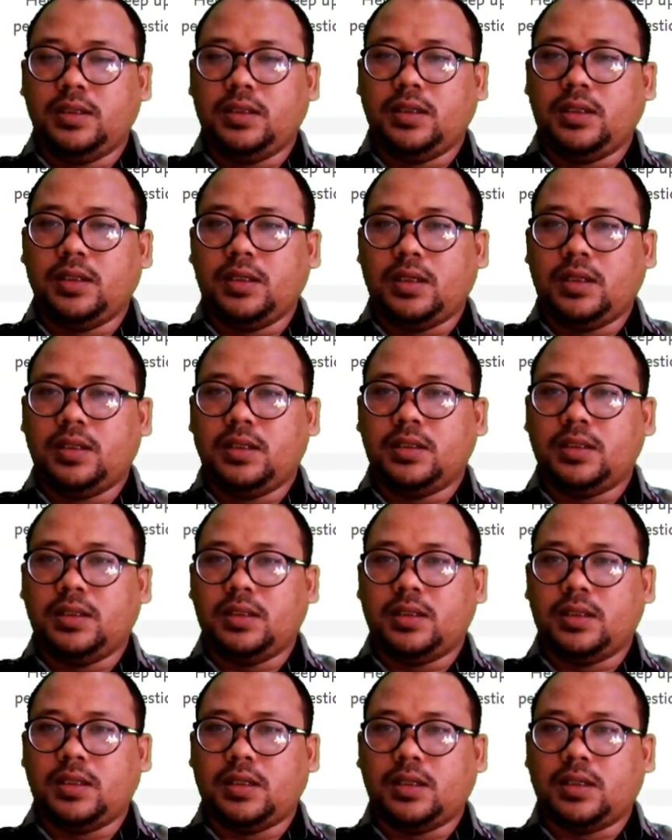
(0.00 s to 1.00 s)
tinggal
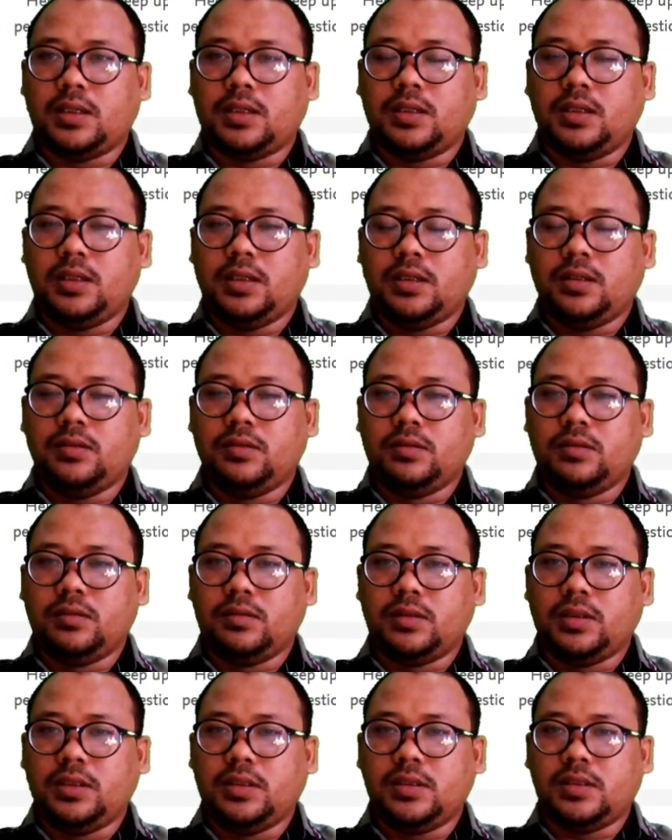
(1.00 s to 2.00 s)
kita klik
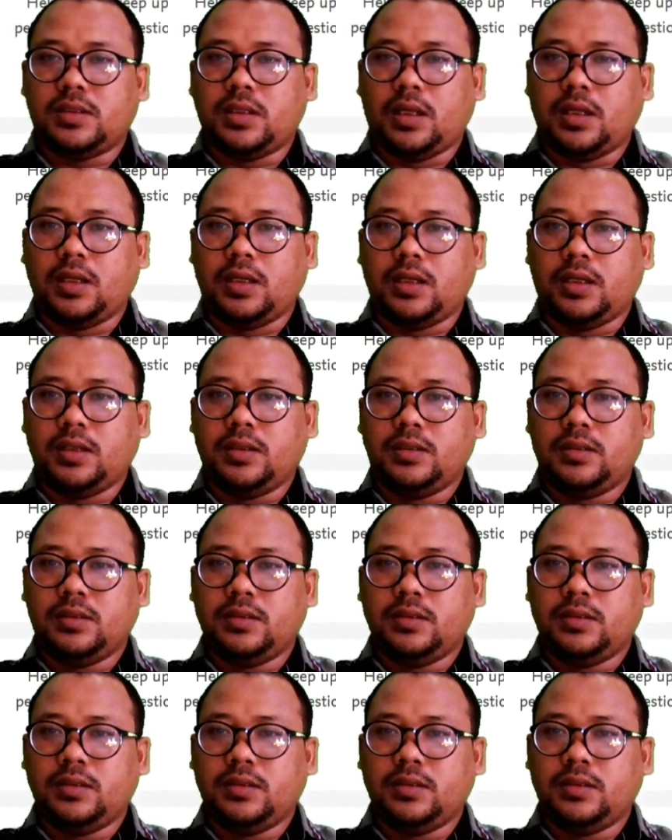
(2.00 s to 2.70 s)
untuk install ya